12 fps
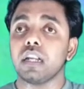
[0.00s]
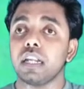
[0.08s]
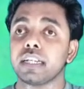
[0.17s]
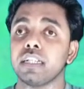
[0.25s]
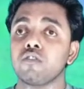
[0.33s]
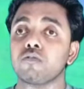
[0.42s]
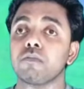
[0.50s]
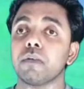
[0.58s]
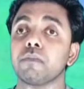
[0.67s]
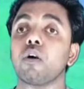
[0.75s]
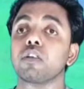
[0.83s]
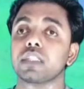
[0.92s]
लेकिन
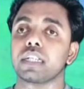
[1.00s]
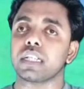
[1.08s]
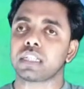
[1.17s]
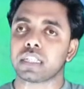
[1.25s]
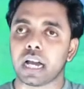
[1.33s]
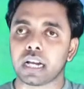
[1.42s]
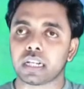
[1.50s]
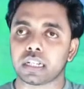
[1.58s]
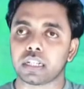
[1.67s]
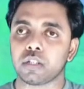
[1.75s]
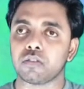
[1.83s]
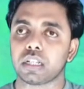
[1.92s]
तुम्हें बहुत सारे त्याग
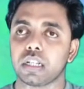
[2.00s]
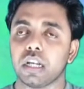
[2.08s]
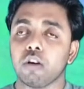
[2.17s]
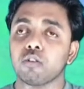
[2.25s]
करने होंगे